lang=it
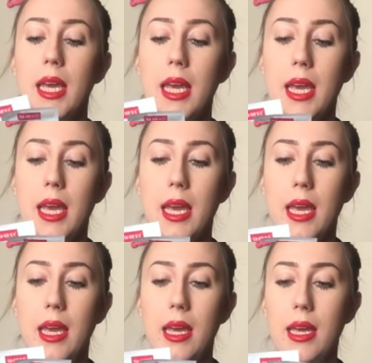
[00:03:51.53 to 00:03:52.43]

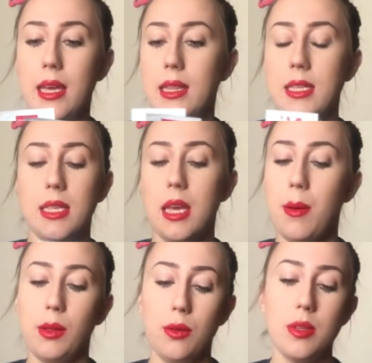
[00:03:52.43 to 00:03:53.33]
e niente si
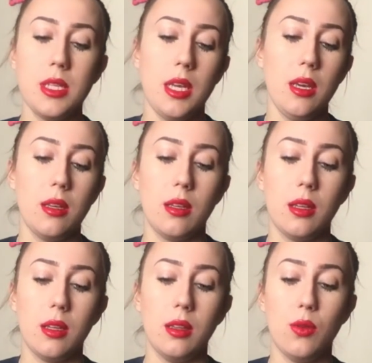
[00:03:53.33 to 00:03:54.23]
chiamano così
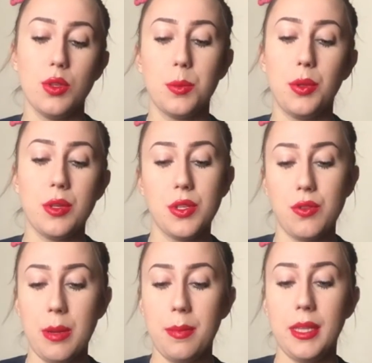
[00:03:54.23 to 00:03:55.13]
nosebore
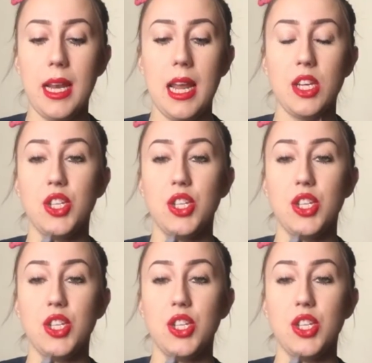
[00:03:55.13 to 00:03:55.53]
strip della